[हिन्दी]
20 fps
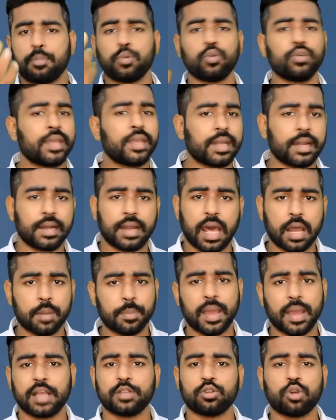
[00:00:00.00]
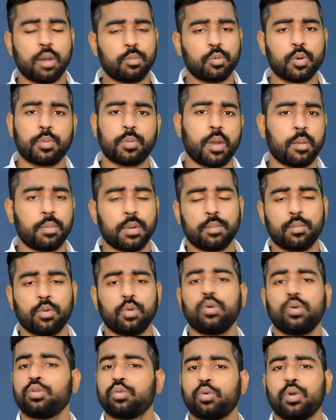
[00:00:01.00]
आप उनके रडार पे आ जाओ आपको
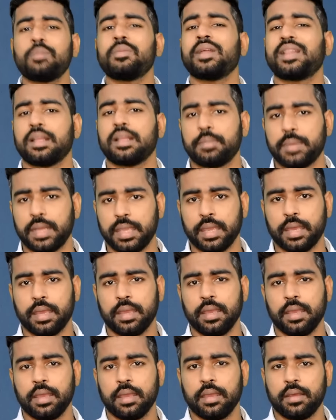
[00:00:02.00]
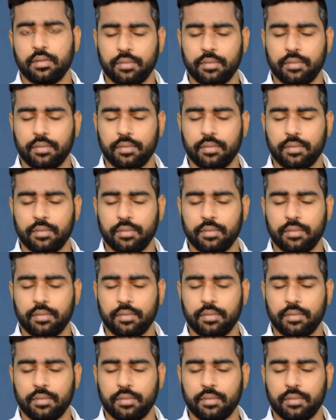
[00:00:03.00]
प्रॉब्लम हो तो कोई मतलब नहीं है